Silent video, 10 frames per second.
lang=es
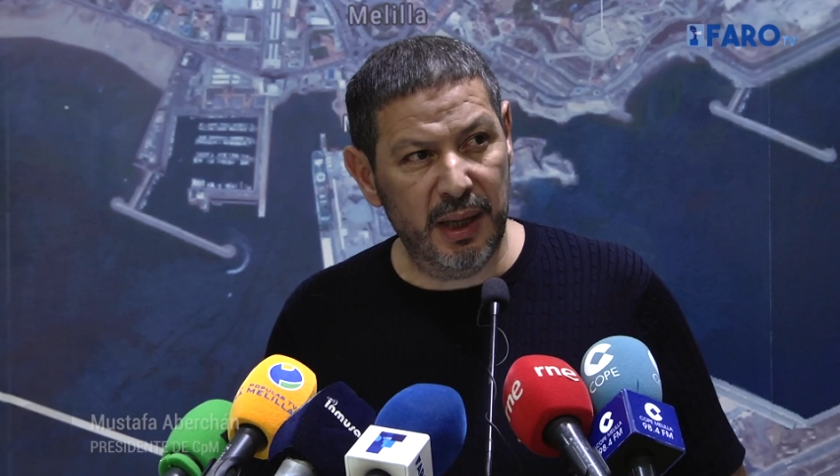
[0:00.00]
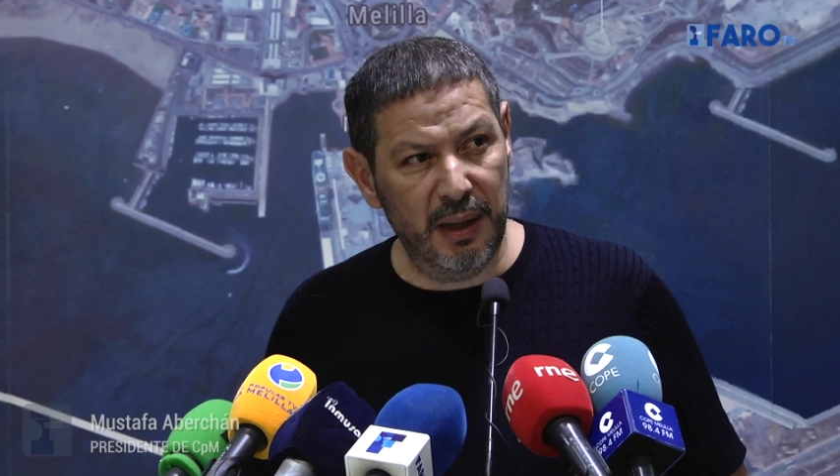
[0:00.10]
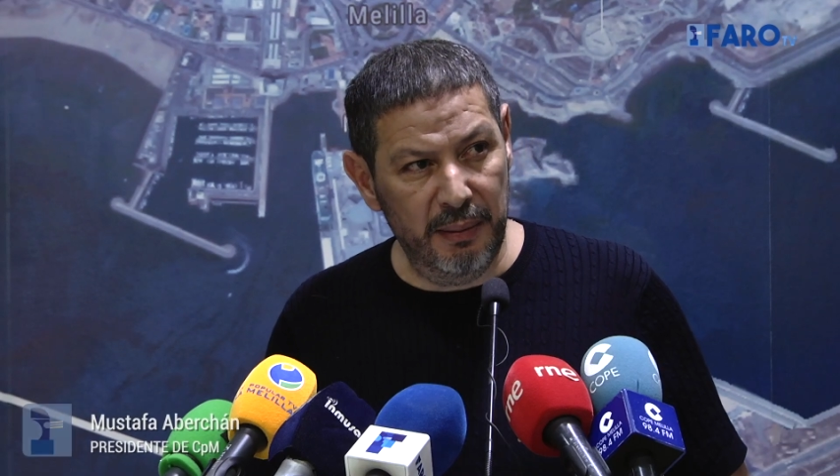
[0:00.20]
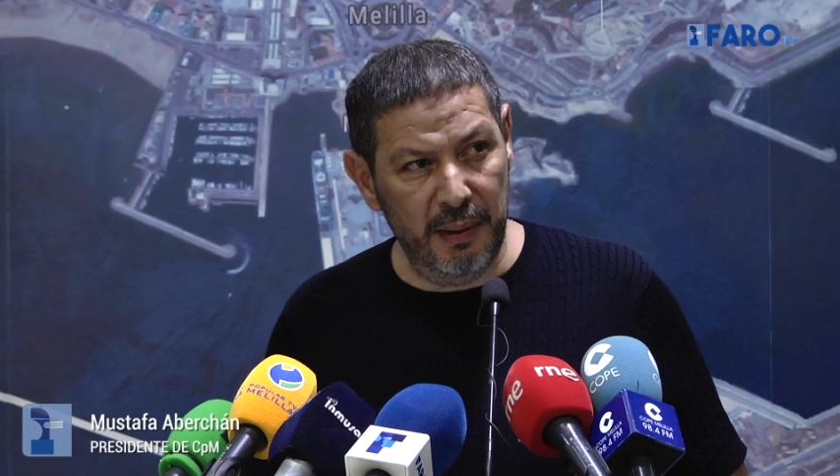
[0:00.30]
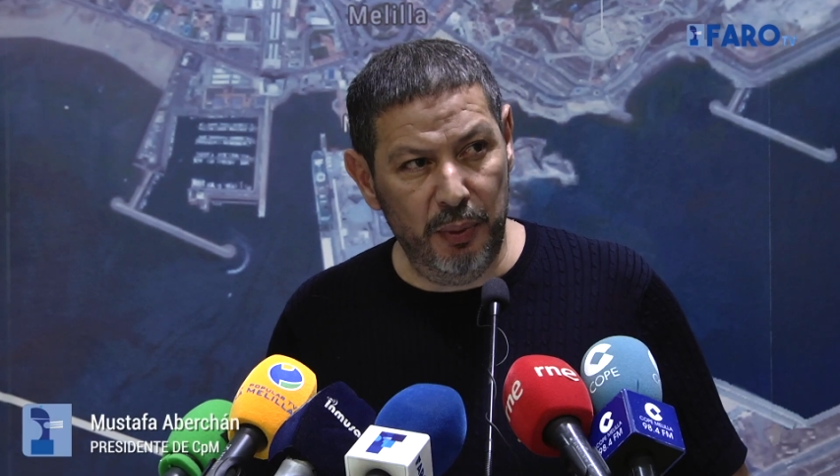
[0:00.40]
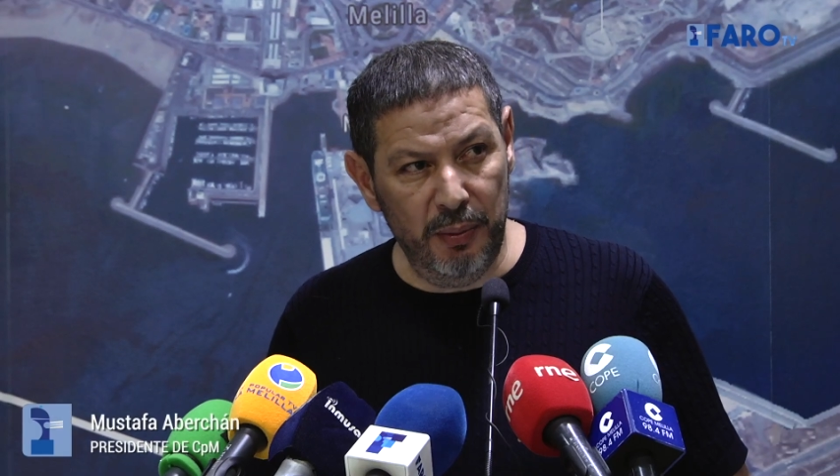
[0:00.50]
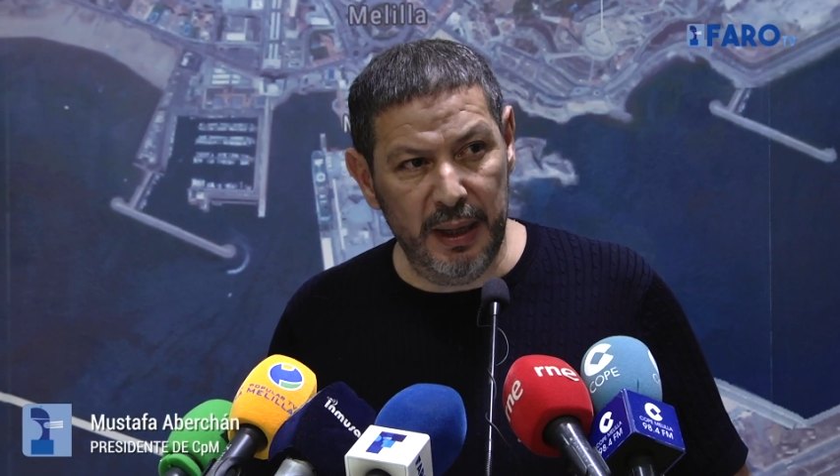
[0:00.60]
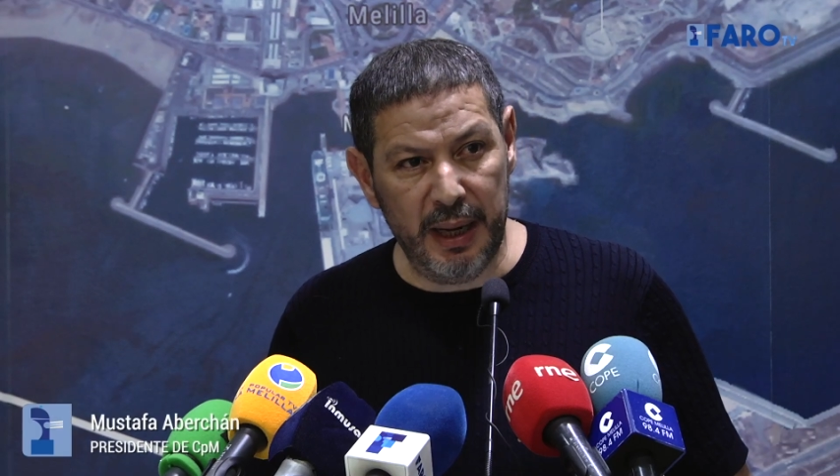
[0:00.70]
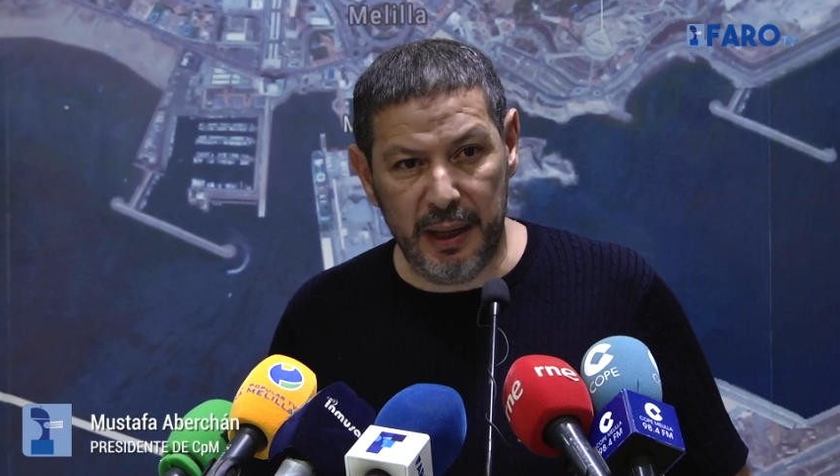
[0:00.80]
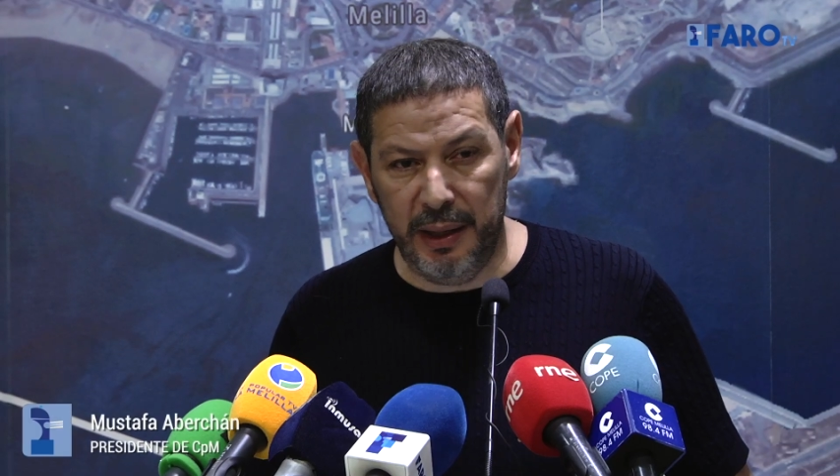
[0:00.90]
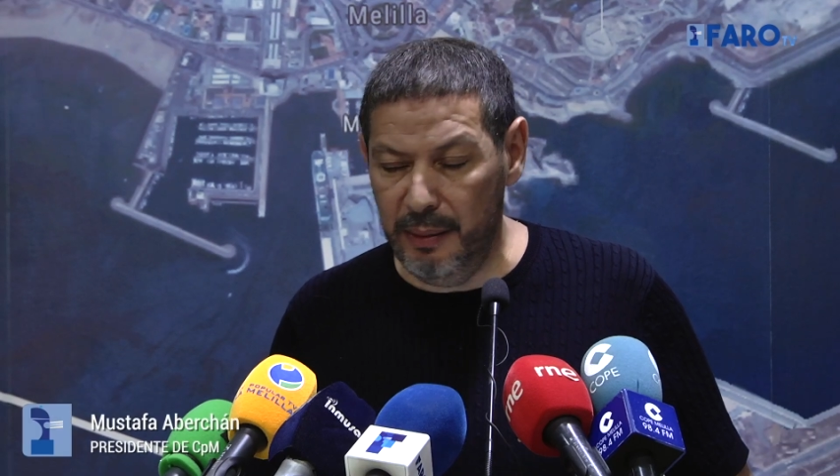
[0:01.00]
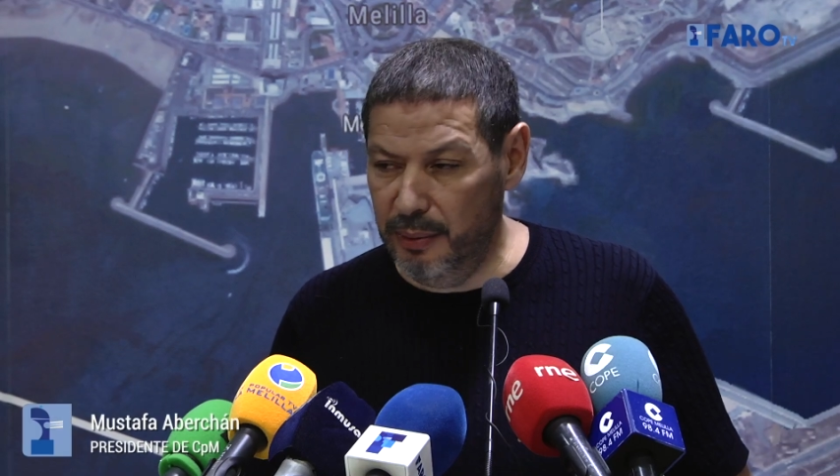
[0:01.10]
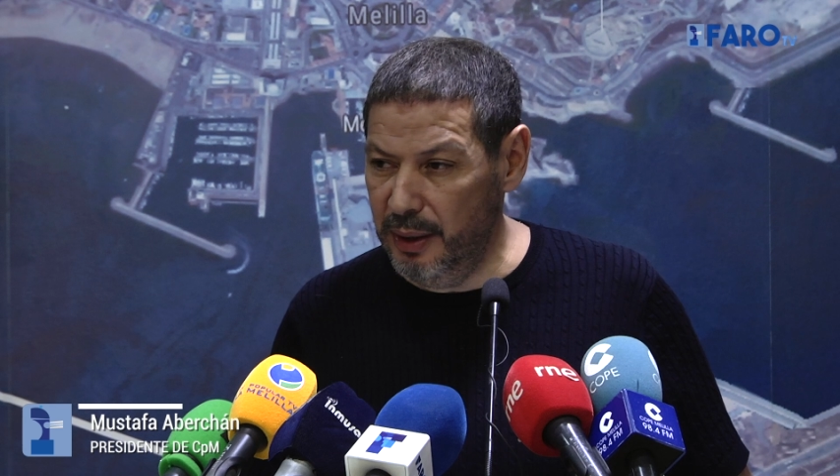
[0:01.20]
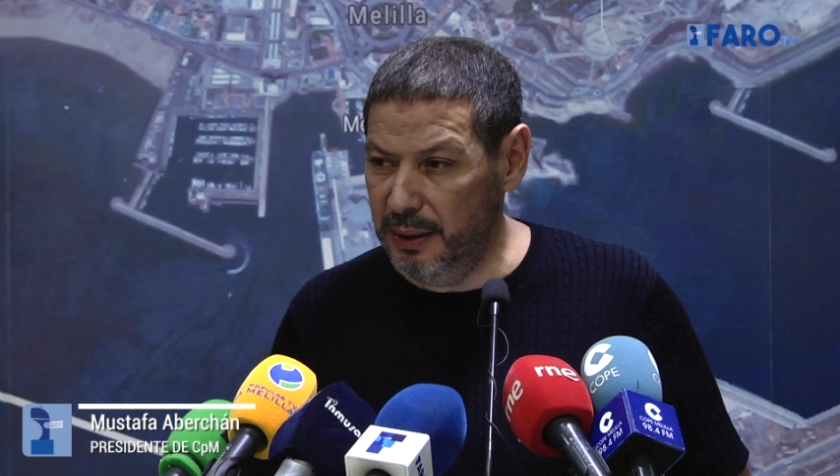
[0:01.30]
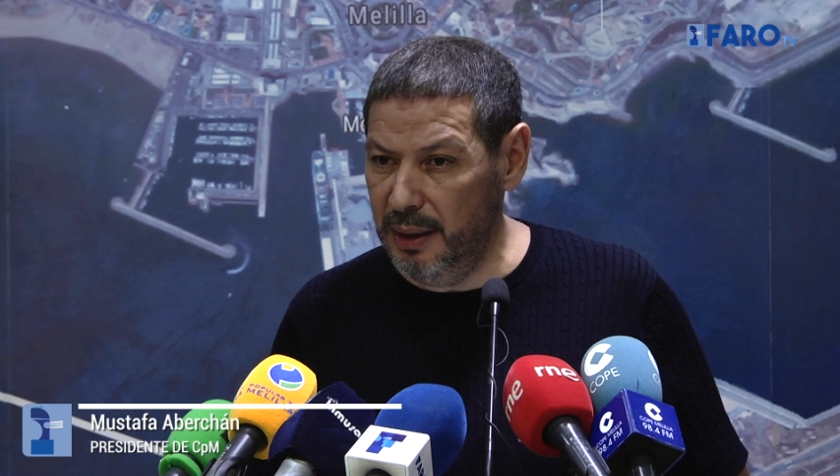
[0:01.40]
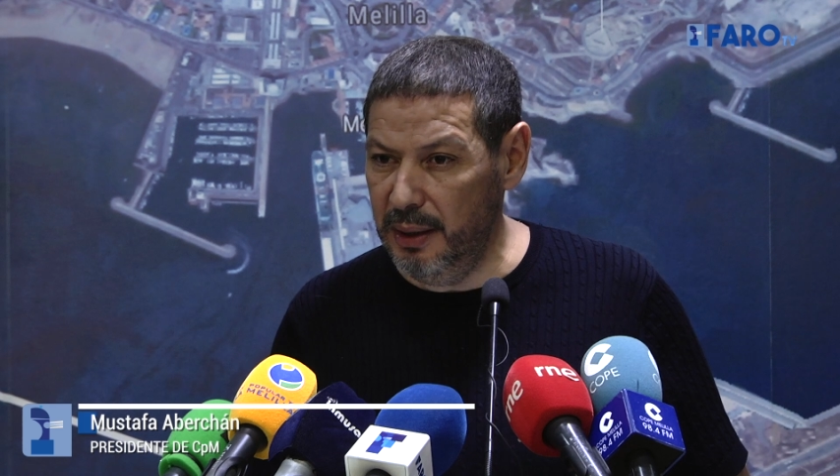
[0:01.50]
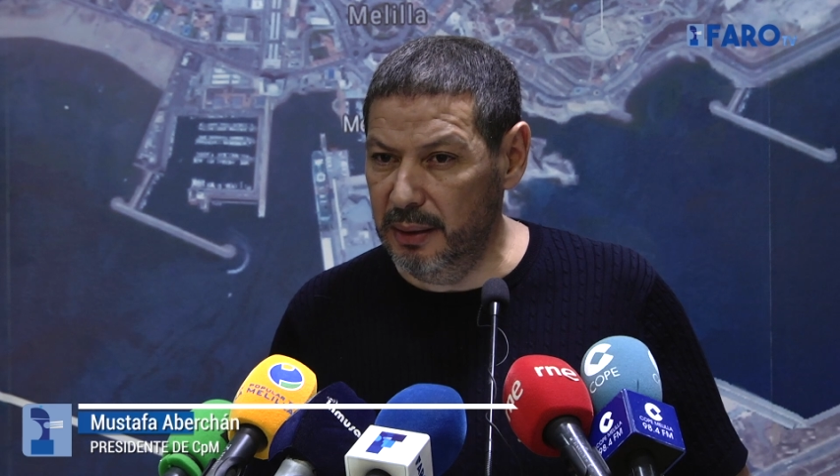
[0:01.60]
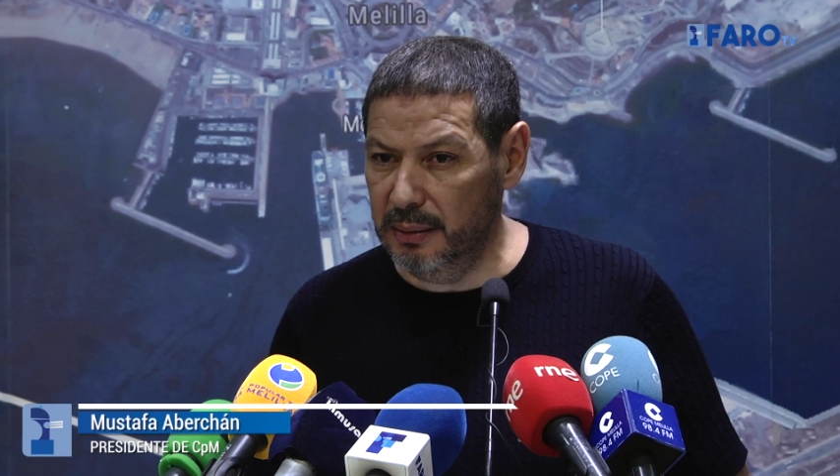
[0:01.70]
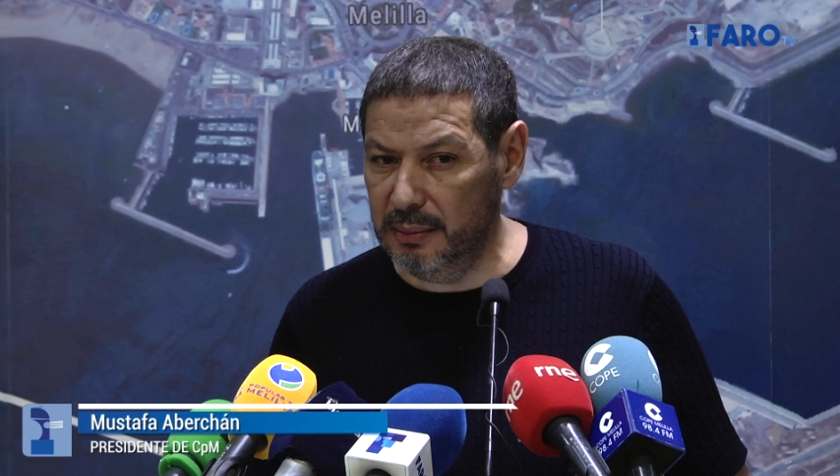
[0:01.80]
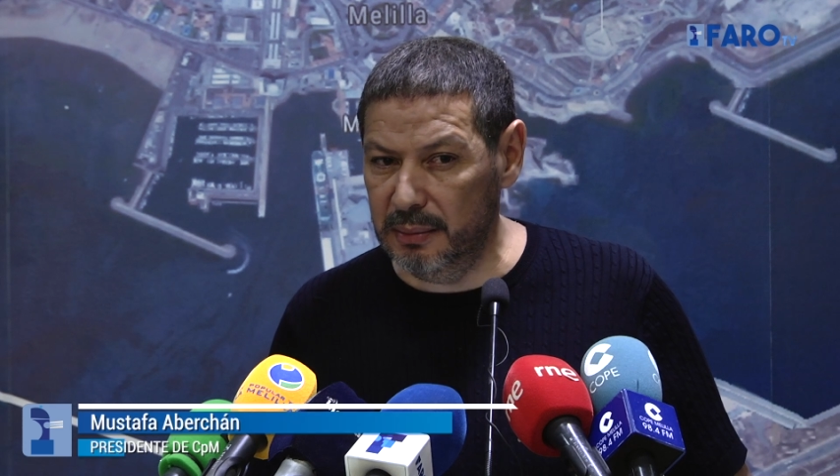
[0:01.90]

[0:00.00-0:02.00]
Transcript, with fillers: Se debe publicar en el boletín,